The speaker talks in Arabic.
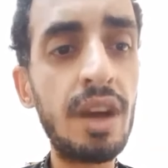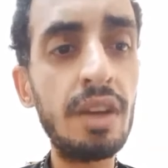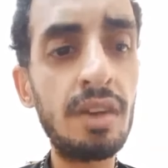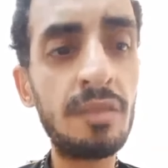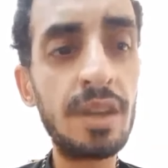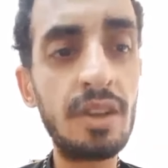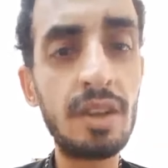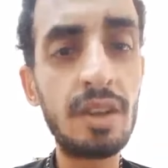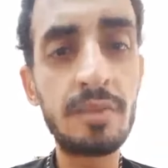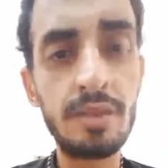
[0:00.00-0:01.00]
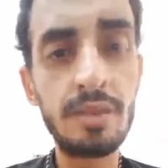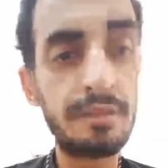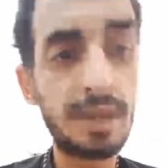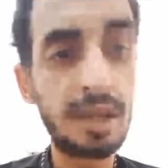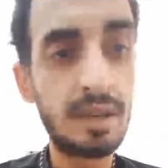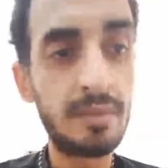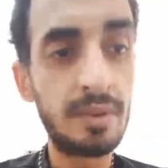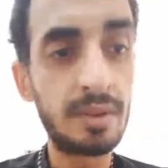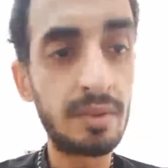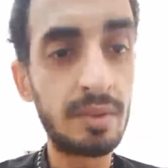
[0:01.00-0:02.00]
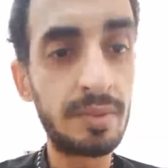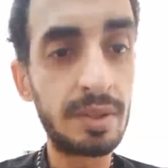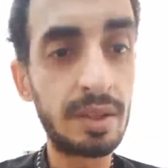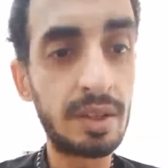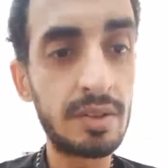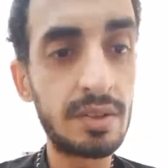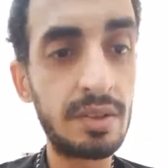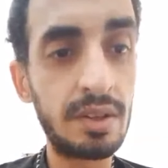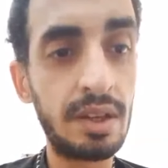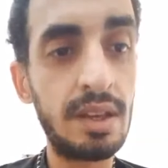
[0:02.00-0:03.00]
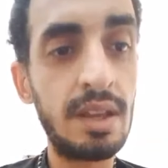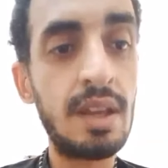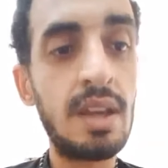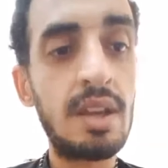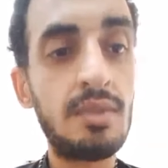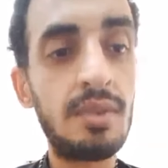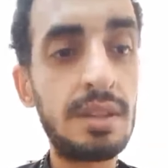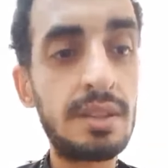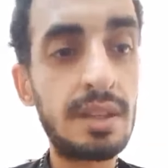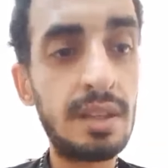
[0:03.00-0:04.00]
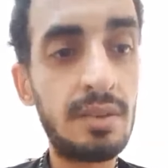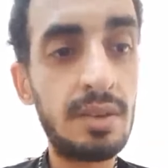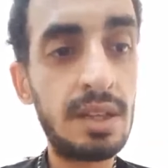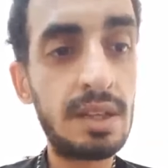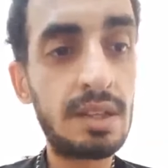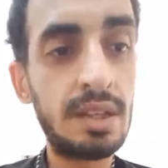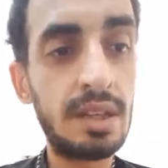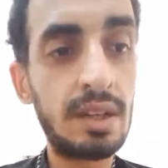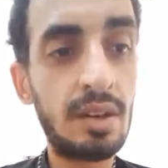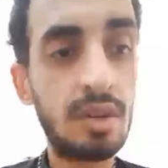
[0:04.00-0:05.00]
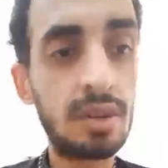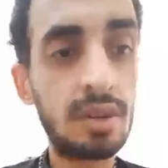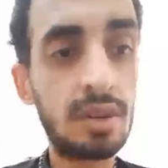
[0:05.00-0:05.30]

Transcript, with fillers: افرح اليوم أيها الأبرار والأنبياء والبطاركة والصدقين والإنسان الأول الذي